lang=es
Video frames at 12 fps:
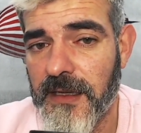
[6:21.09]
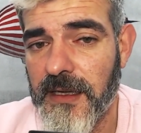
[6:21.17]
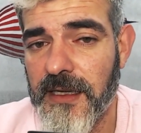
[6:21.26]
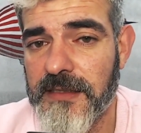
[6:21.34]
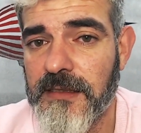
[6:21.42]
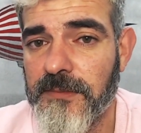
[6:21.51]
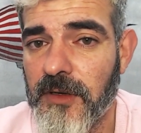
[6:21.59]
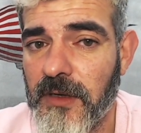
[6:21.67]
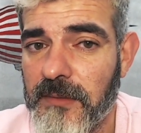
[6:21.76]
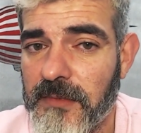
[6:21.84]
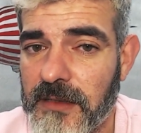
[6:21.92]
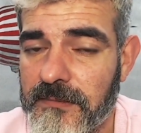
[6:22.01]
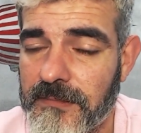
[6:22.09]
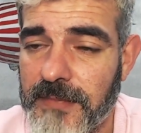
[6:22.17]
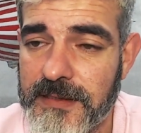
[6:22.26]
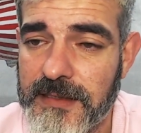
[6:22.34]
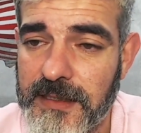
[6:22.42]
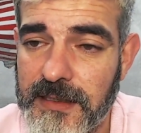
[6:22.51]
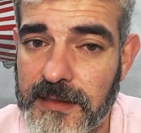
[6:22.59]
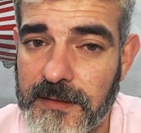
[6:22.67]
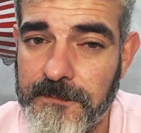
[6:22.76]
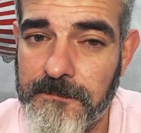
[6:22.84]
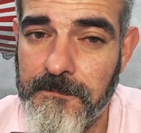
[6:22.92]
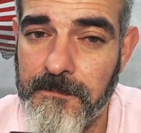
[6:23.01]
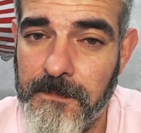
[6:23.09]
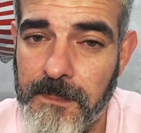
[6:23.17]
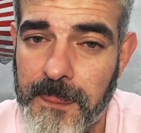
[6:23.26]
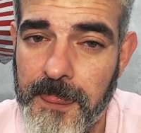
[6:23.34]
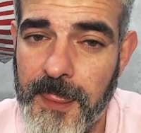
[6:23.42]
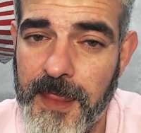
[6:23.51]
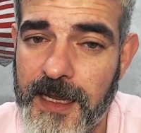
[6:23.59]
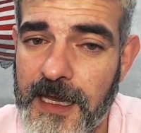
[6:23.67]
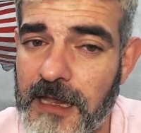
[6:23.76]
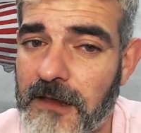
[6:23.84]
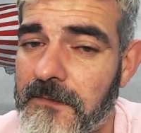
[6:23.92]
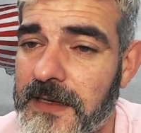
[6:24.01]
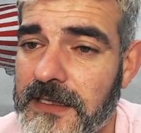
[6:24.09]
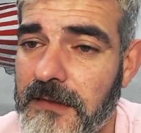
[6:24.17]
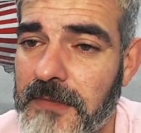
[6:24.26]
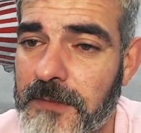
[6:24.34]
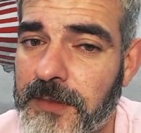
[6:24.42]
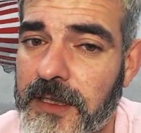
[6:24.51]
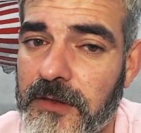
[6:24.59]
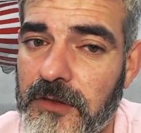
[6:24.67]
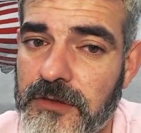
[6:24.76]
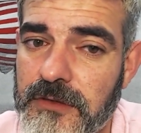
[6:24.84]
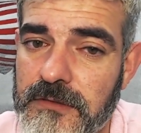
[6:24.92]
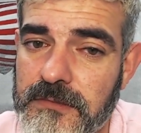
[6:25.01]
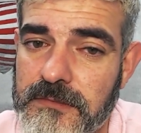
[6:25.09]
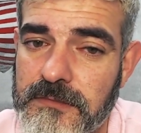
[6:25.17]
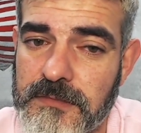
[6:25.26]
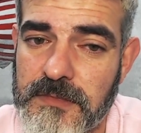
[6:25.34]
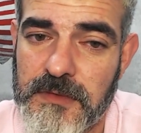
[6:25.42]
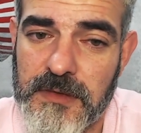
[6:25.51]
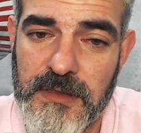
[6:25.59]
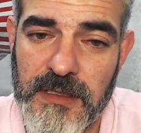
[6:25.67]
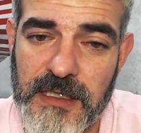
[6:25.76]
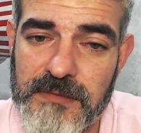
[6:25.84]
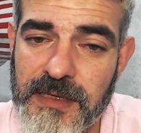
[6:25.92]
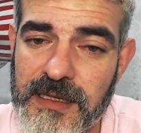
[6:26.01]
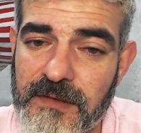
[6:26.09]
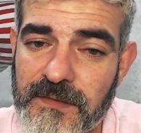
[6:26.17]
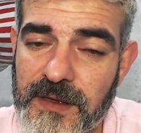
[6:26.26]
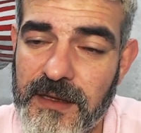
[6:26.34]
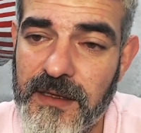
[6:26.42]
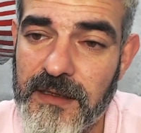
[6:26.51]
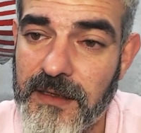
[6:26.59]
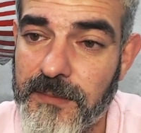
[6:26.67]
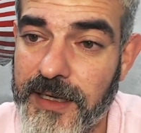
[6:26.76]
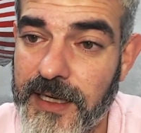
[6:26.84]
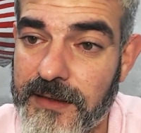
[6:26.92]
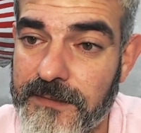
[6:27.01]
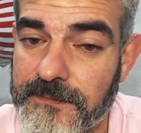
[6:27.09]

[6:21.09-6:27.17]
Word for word: este problema va a seguir y cada vez va a ser más peligroso. Es más difícil de parar.